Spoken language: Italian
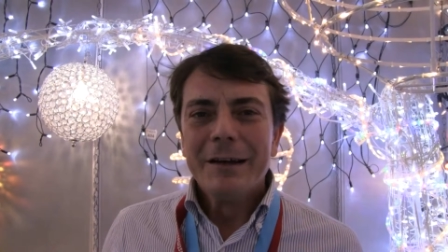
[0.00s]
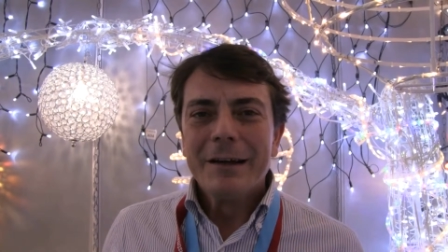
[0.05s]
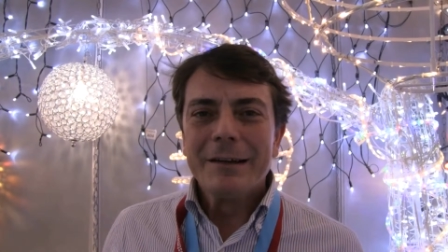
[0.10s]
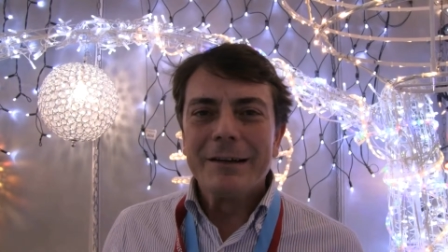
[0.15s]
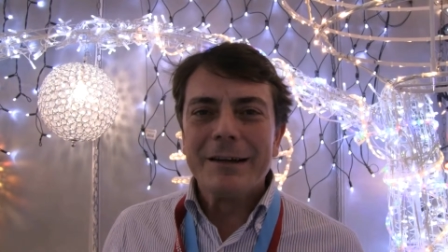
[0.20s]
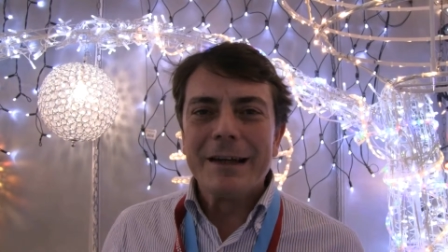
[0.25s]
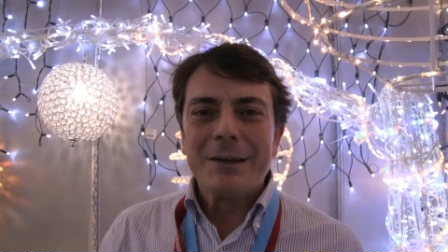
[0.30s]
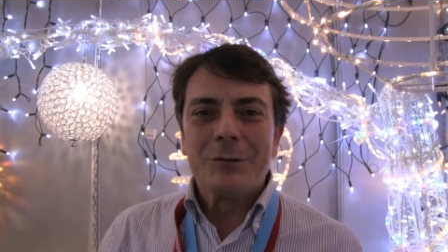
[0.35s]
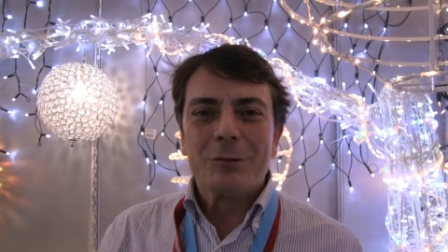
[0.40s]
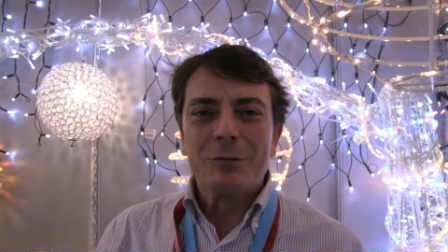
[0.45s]

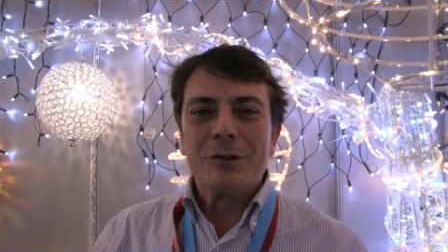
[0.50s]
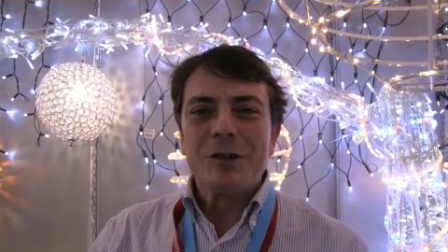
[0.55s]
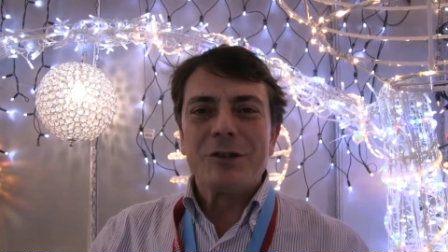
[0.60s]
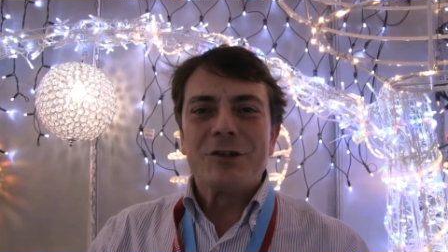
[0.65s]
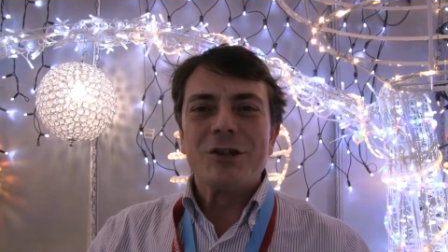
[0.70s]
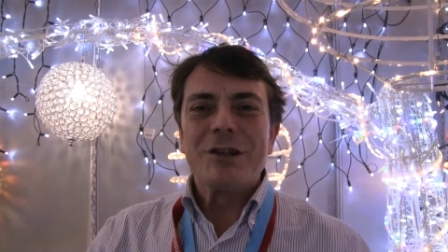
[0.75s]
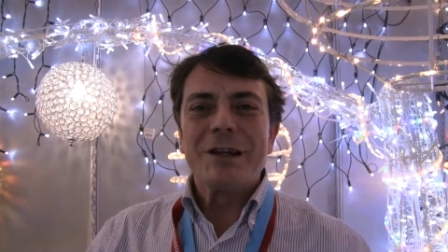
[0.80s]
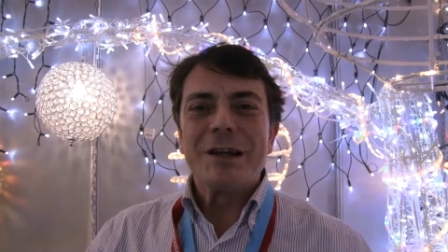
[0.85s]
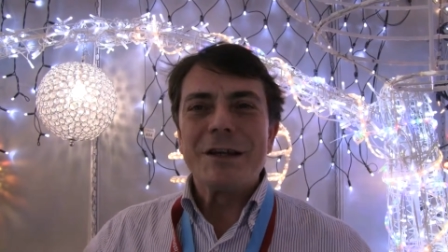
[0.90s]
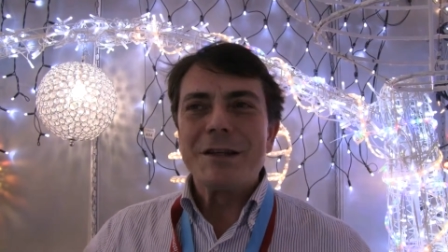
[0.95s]
dei tutti i
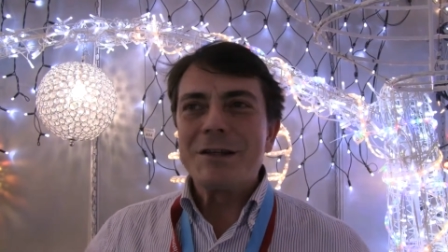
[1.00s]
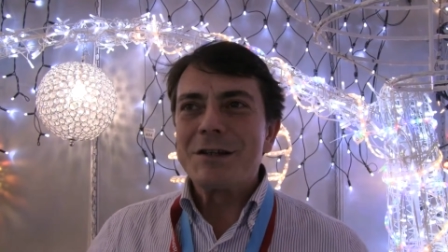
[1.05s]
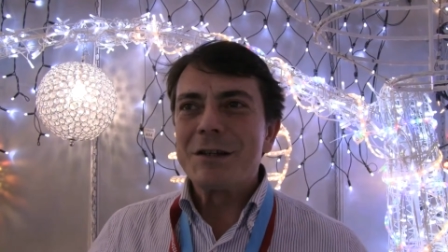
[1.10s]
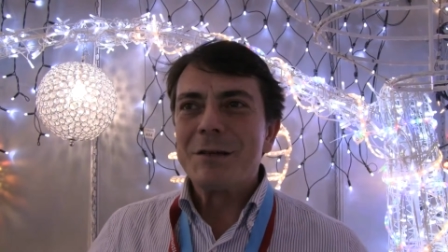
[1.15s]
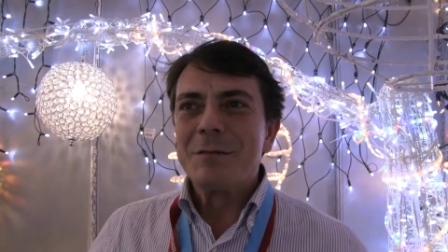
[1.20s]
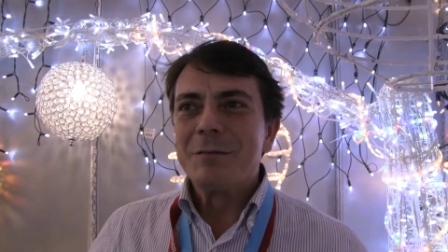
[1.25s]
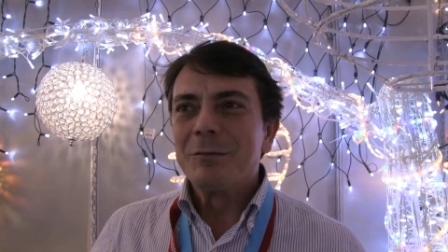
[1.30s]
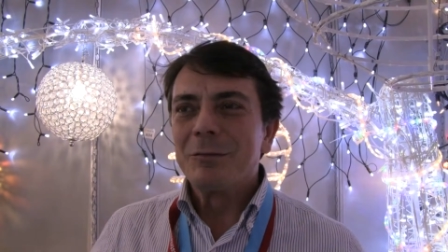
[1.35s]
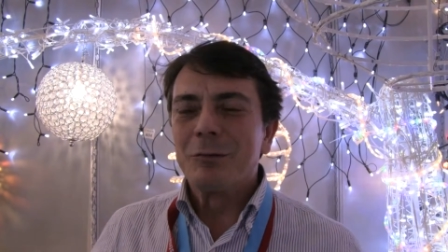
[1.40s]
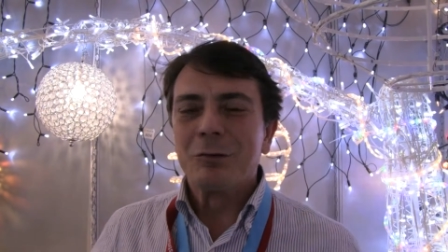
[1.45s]

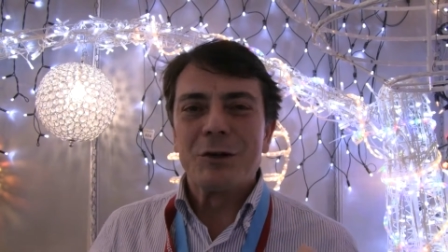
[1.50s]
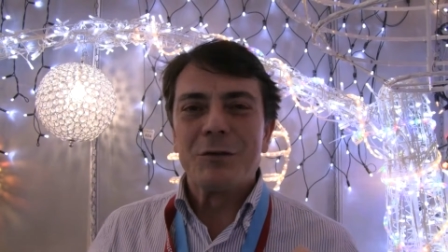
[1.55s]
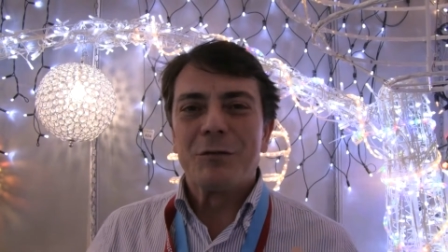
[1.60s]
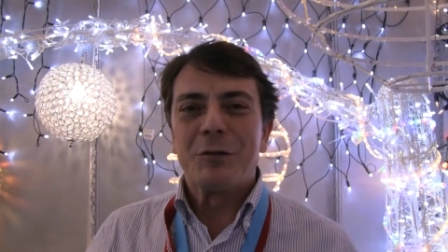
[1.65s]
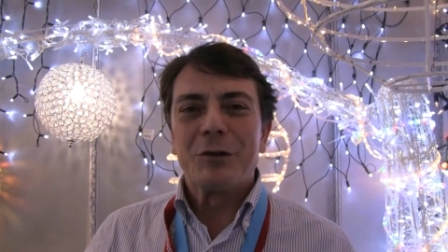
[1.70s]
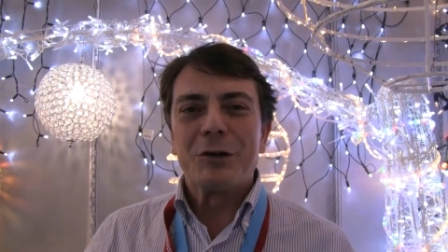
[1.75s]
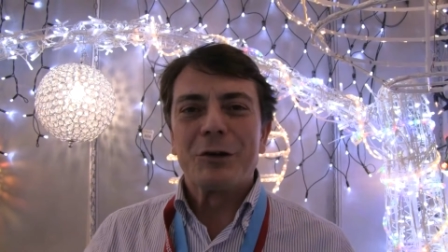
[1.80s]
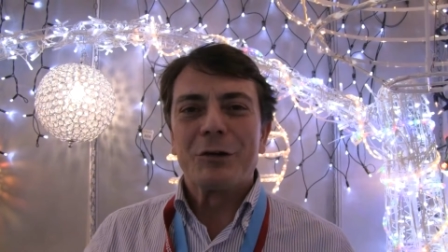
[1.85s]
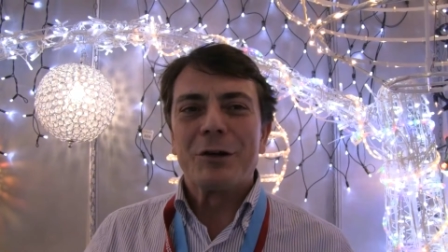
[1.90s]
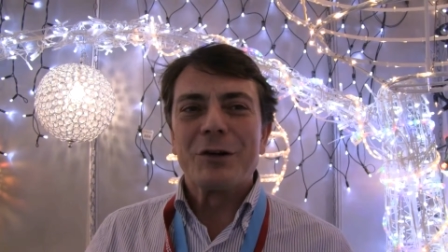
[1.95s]
cinesi, tutti i
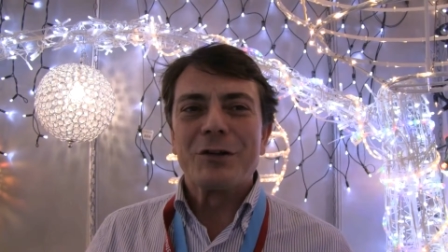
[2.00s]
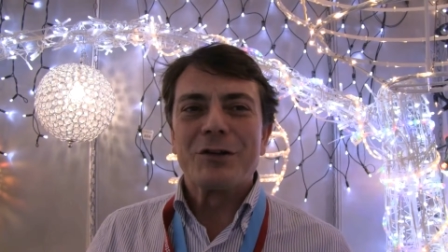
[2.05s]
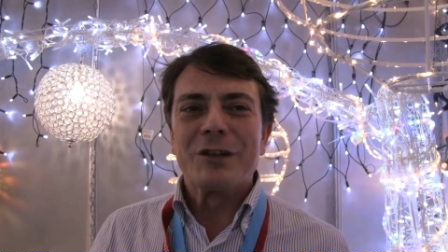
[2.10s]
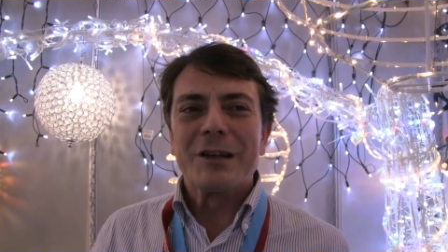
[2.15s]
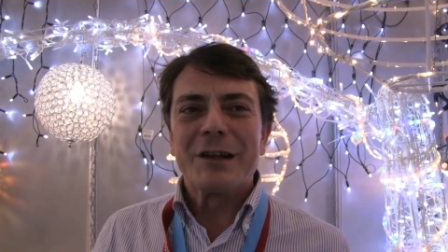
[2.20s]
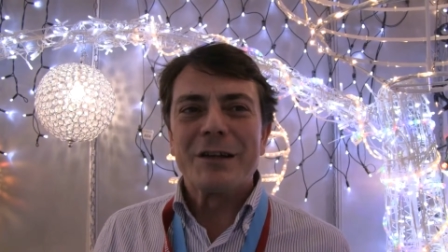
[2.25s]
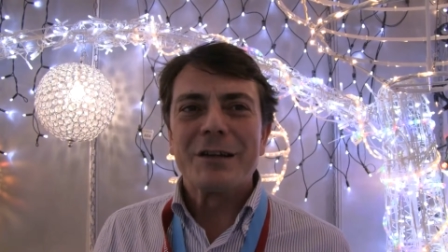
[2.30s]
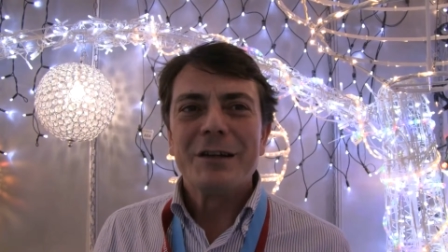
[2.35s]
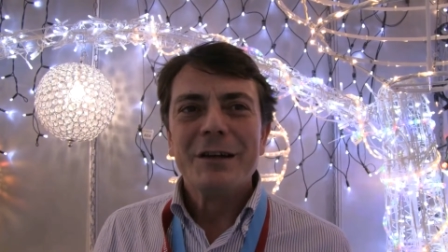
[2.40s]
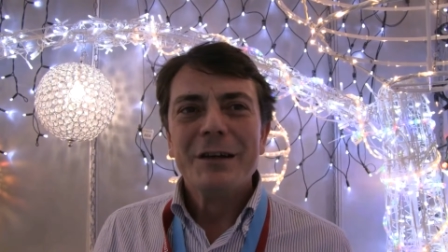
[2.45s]
fornitori
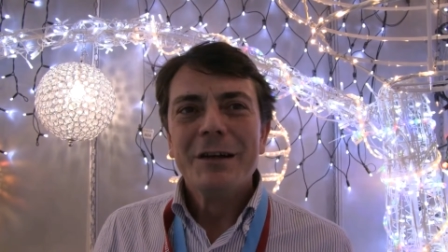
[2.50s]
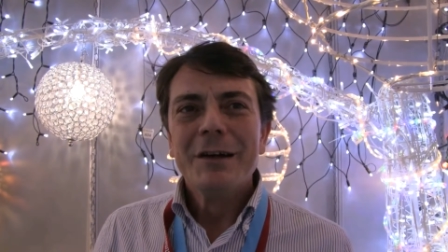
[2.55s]
cinesi.